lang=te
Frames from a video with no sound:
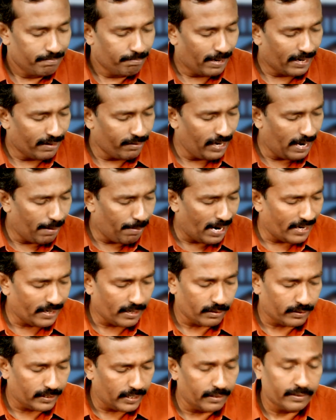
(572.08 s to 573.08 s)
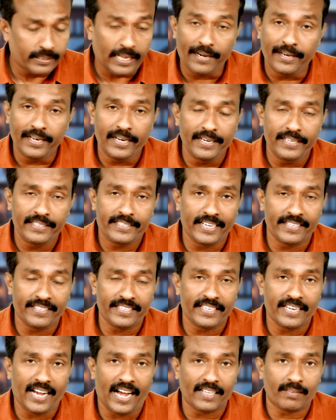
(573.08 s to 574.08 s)
మనం ఇలా మాట్లాడతాం తండ్రి నీ
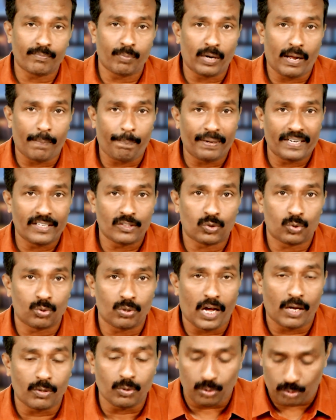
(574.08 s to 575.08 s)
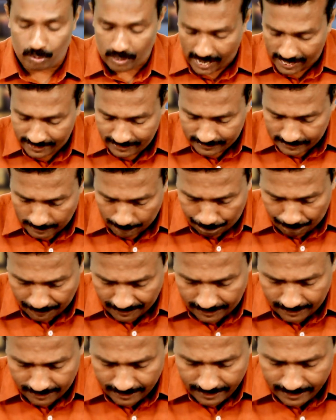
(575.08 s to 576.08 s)
చేతికి నా ఆత్మను అప్పగిస్తున్నాను అని చెప్పి